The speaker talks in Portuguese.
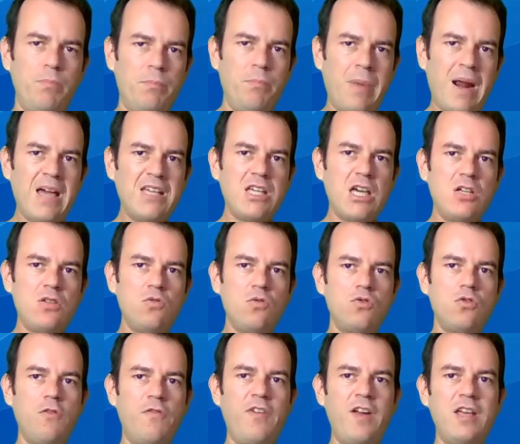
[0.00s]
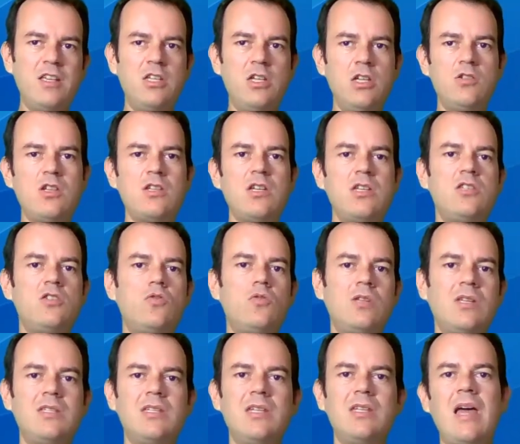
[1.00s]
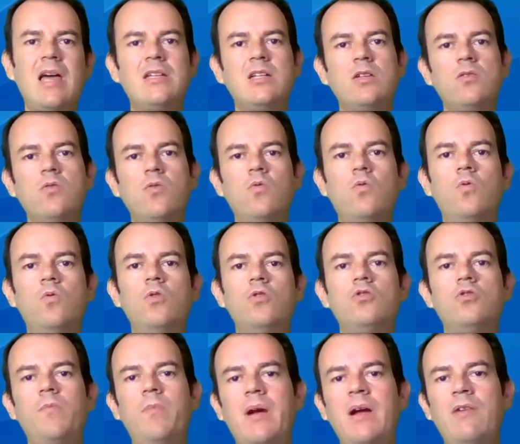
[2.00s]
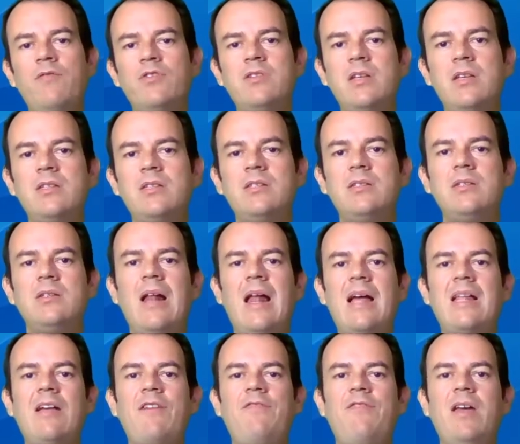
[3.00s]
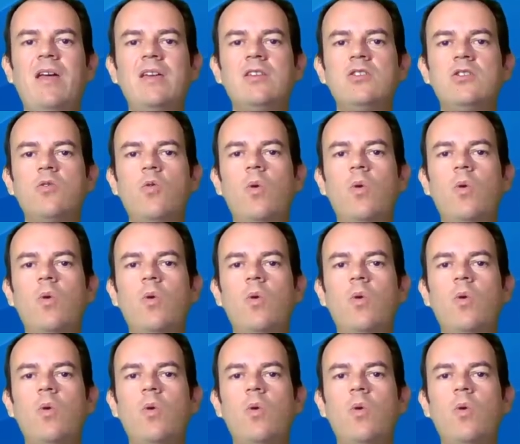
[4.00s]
Para a gente não sofrer disso, a gente estuda cinética no curso para vocês lá na frente,